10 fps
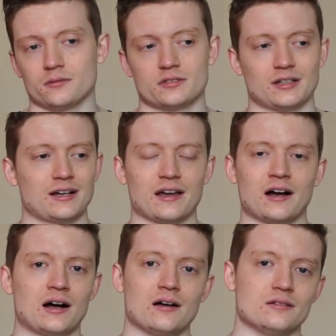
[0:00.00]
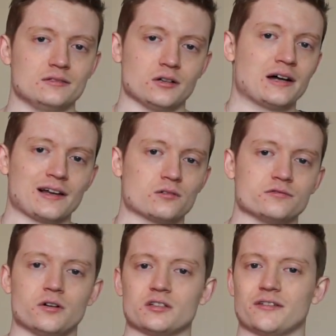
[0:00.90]
donc ça créera, il y aura de
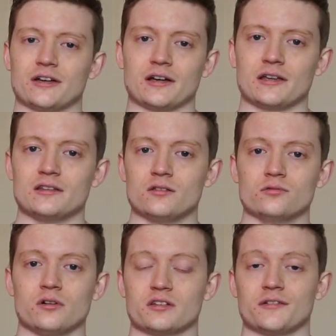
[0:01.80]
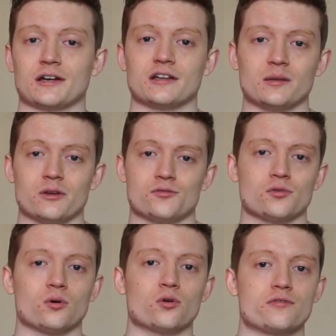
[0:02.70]
l'inconfort, ça va créer des douleurs, ça va créer des
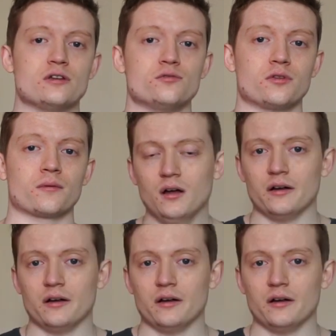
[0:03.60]
blessures au fil du temps.